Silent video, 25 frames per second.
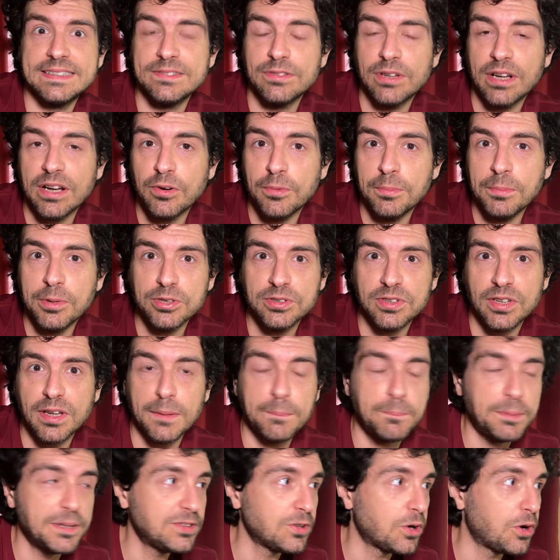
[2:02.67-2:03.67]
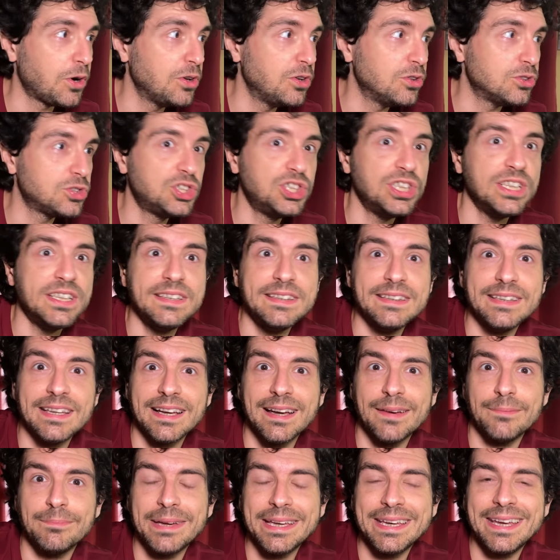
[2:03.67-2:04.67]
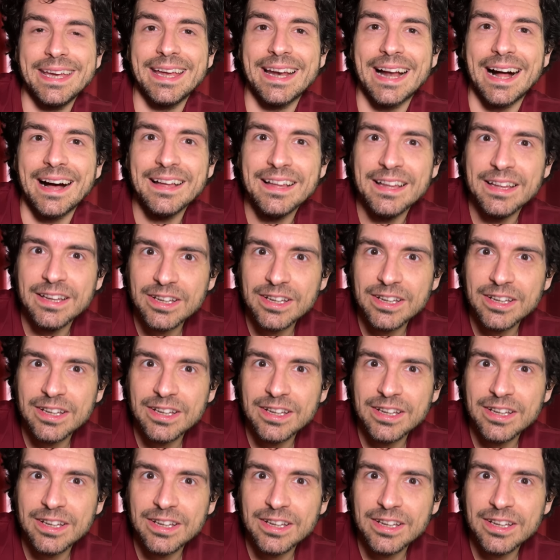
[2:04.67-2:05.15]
una commodity del petrolio ci indica in maniera